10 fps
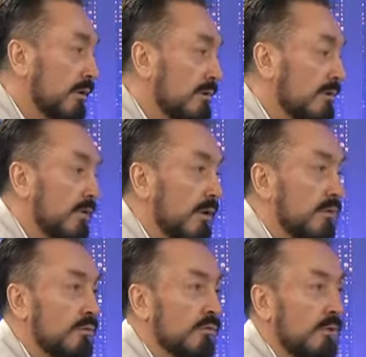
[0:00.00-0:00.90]
sırf
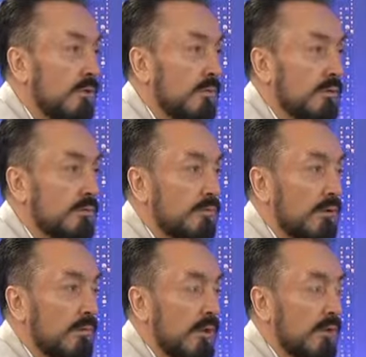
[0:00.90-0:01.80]
kalsiyumdan olmaz. Buna
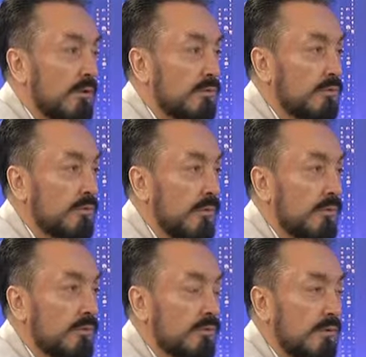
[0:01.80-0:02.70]
manezyum ve
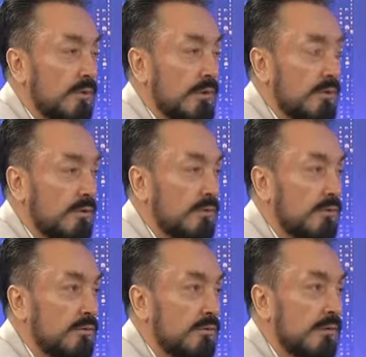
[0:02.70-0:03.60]
fosfor da
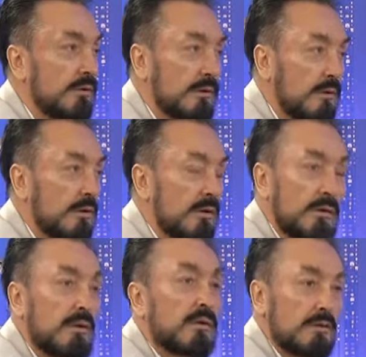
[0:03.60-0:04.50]
getireceksin diyorlar.
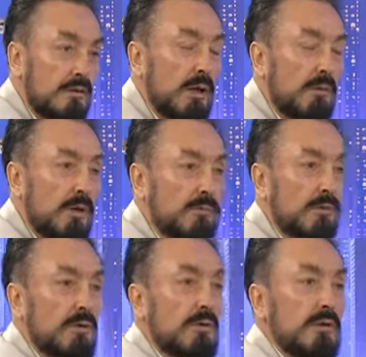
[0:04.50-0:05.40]
Tamam
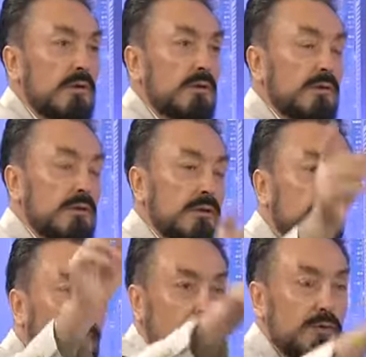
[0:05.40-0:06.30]
diyor. Gidip
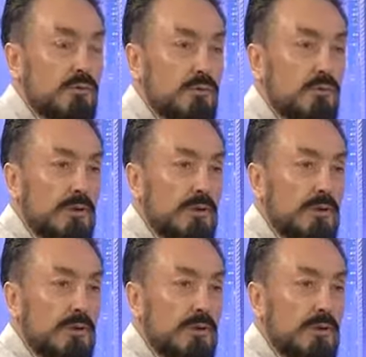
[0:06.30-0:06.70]
manezyumu da